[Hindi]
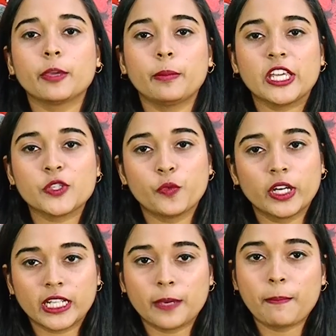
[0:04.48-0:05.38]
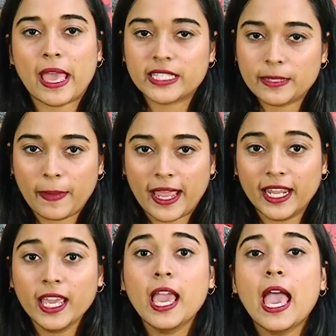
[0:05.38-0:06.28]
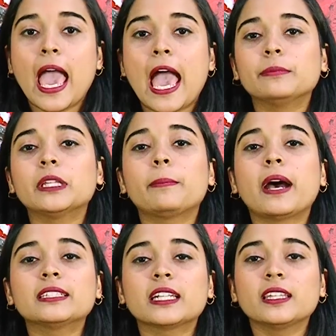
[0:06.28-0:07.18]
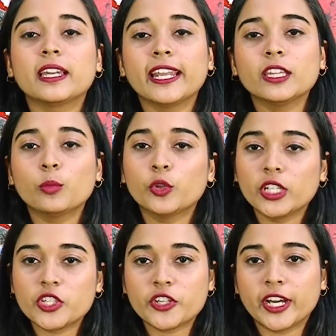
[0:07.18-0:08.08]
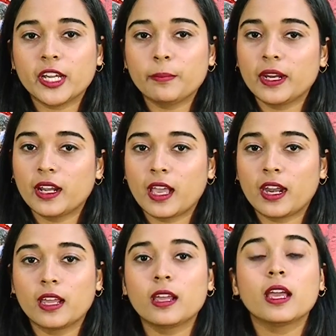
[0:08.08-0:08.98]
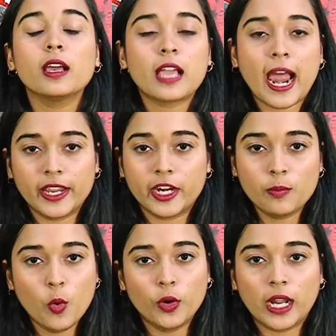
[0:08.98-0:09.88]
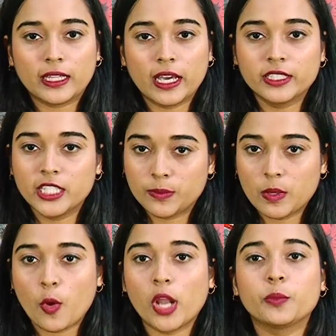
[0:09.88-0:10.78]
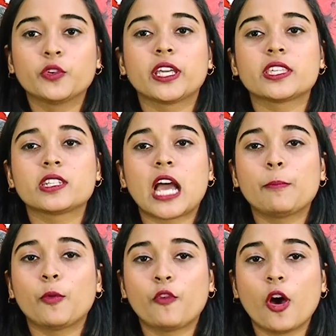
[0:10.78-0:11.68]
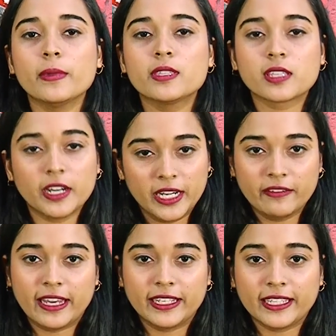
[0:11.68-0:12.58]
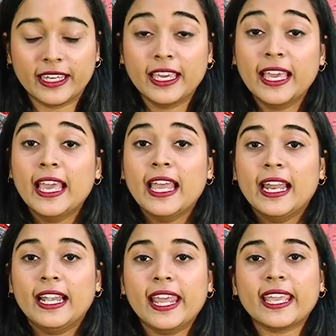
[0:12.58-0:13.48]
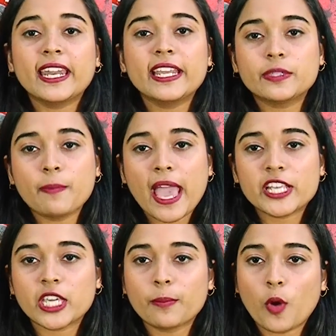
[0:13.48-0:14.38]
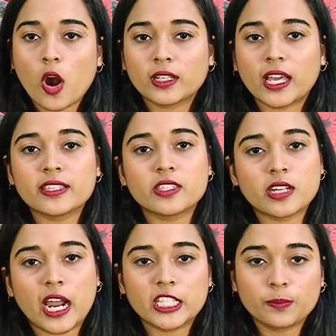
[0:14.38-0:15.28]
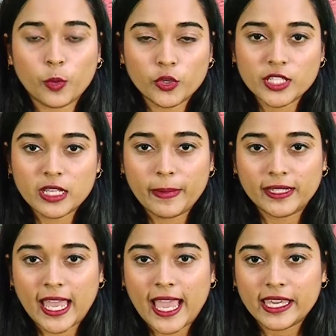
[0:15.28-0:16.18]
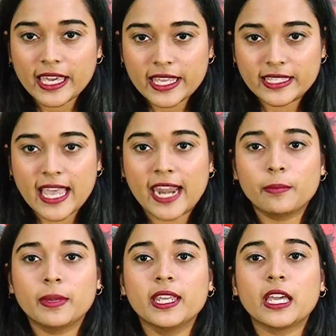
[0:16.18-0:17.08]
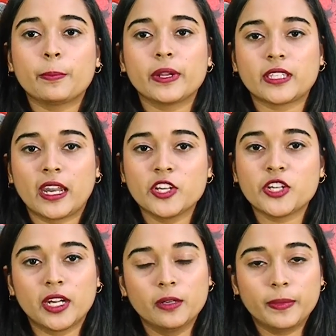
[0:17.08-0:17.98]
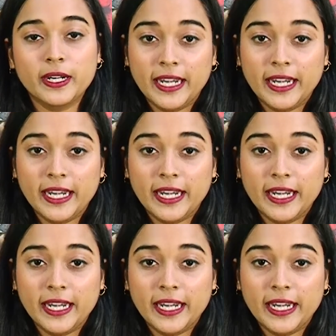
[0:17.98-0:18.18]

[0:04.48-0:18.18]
के बीच वर्ल्ड कप मैच से पहले अहमदाबाद के नरेंद्र मोदी स्टेडियम में रंगारंग कार्यक्रम होना था जिसमें बॉलीवुड के स्टार परफॉर्मेंस करने वाले थे लेकिन इस मैच के ब्रॉडकास्ट स्टार स्पोर्ट्स ने बताया कि इस सेरेमनी का प्रसारण चैनल पर